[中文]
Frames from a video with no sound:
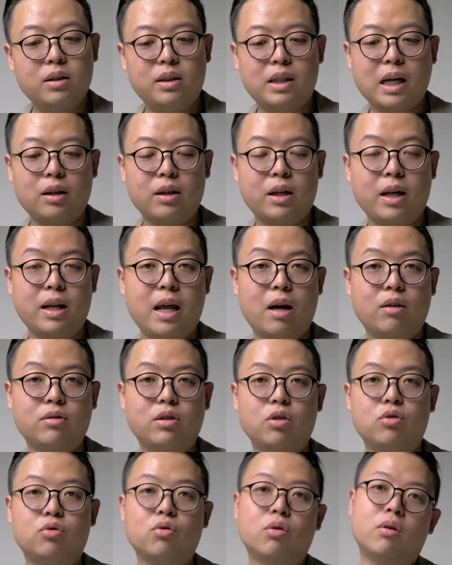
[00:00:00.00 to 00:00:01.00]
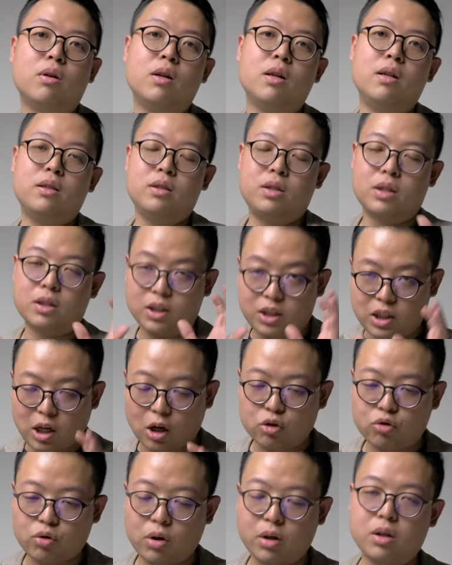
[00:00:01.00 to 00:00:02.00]
这样可以了解说，这是
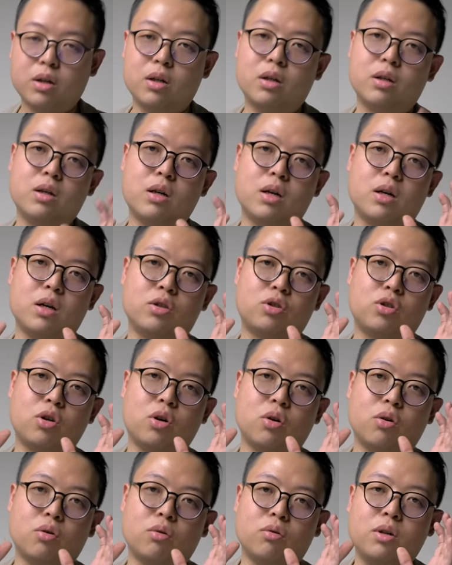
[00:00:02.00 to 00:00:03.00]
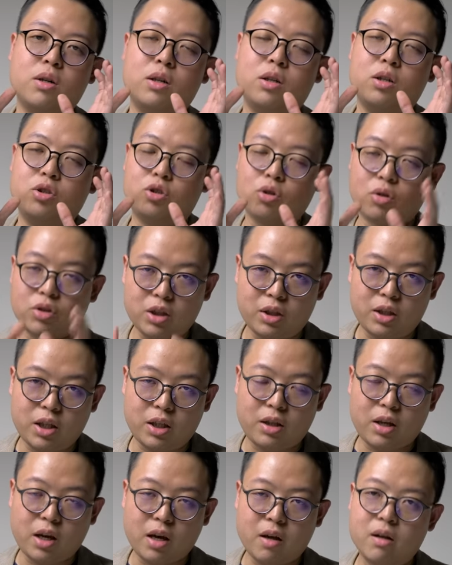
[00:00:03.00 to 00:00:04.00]
小水的，呃，从中心
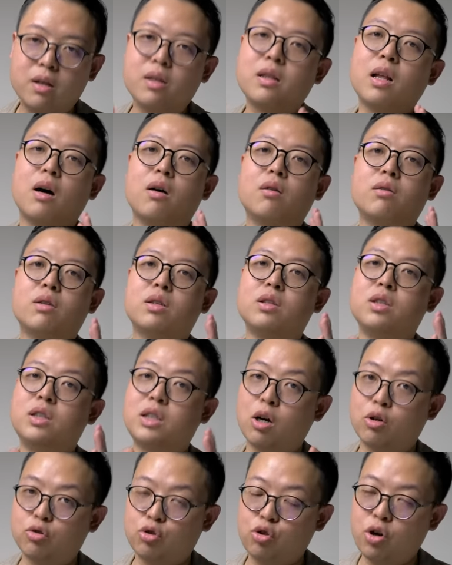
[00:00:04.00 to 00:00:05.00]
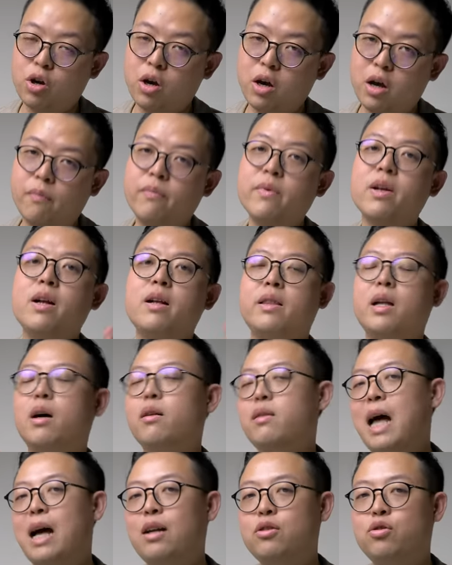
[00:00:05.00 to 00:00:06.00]
定点，然后呢小圈，然
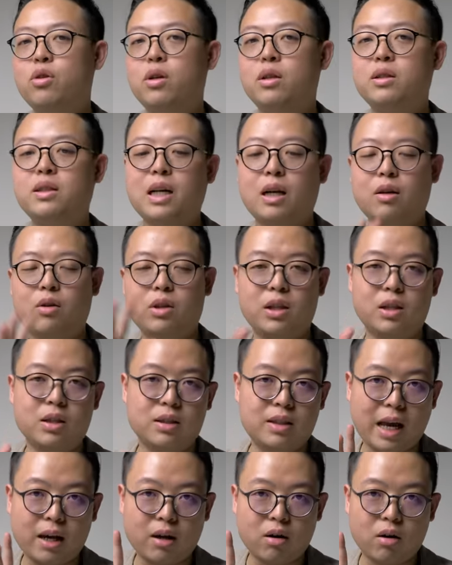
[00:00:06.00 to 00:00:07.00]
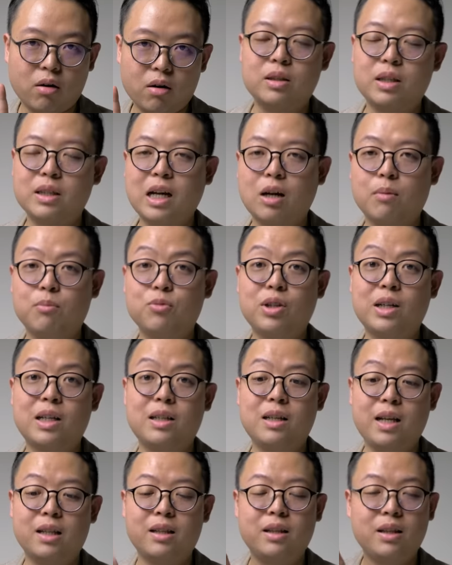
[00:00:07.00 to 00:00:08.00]
后大圈，这样一个 cycle。接下来我们就可以
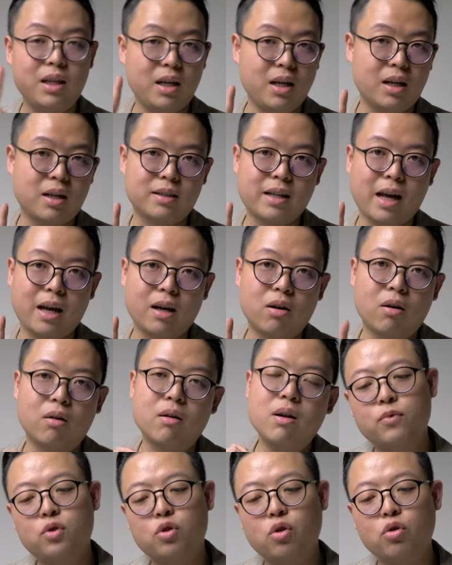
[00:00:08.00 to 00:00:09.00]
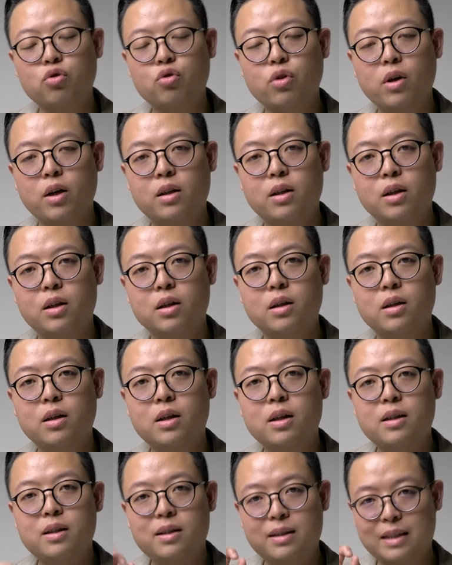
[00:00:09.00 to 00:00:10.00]
练第二个 cycle，中水的
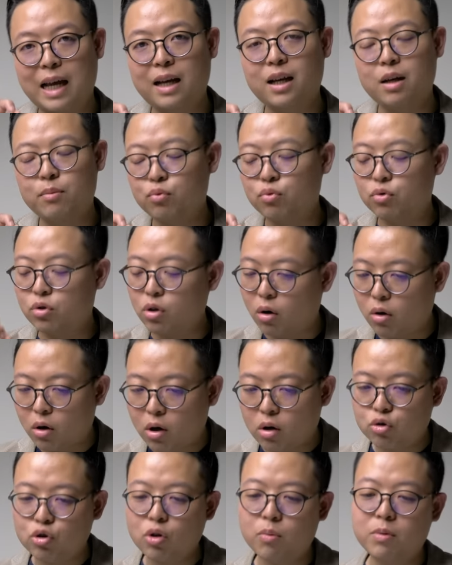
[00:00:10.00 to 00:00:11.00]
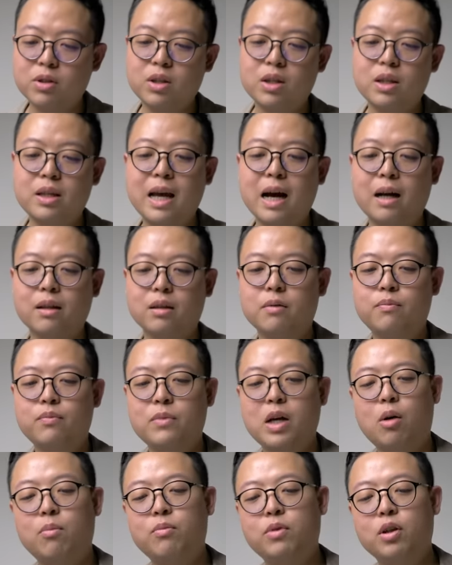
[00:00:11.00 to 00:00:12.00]
三个步骤哦，所以我们是一样的。
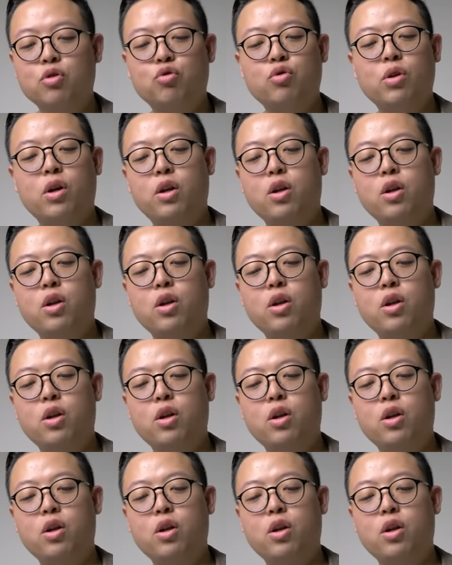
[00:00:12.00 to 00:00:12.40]
好，我们等水